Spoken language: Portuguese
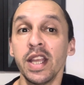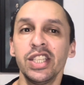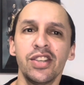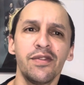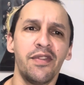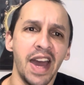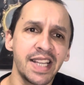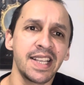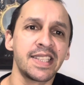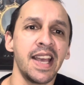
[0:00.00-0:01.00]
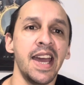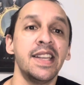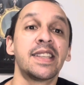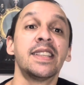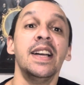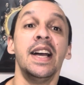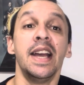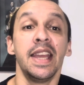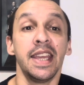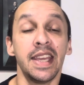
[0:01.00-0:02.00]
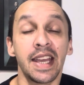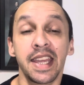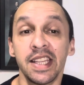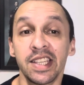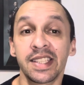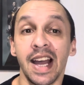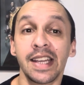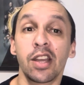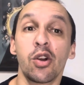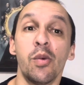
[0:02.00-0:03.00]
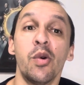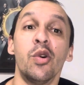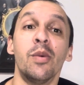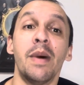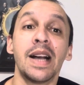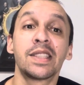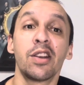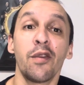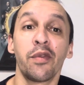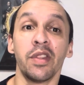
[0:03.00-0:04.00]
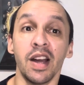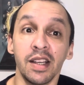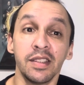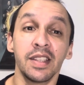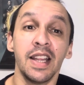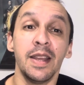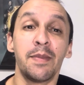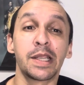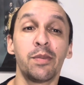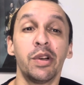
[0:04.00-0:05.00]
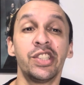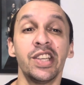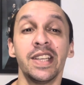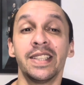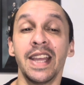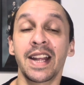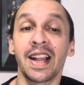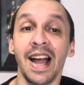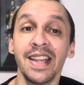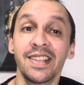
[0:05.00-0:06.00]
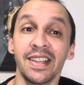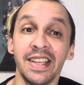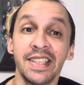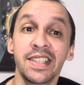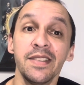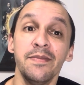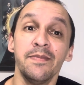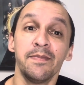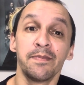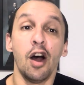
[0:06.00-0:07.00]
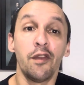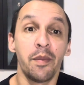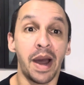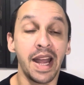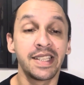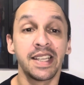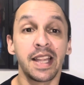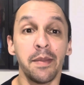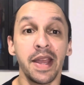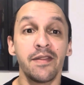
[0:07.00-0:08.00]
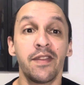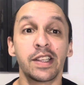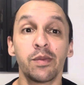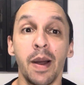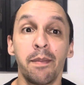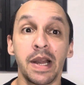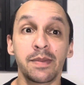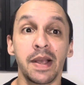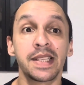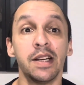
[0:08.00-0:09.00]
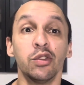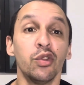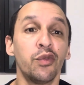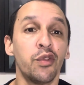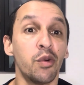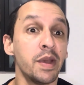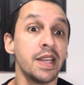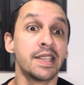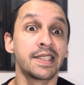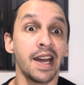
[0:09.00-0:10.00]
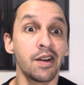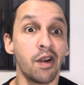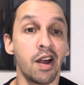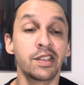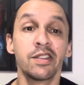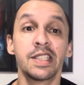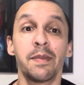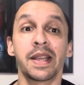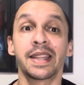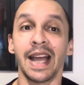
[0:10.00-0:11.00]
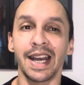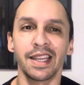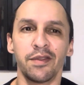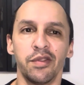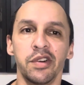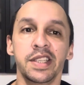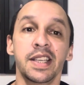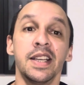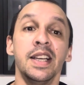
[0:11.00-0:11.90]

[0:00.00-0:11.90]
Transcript: diversas séries. E aqui em destaque como Master of None, ele participou de The Client List, Love Bites também fez uma participação no filme Star Wars O Despertar da Força,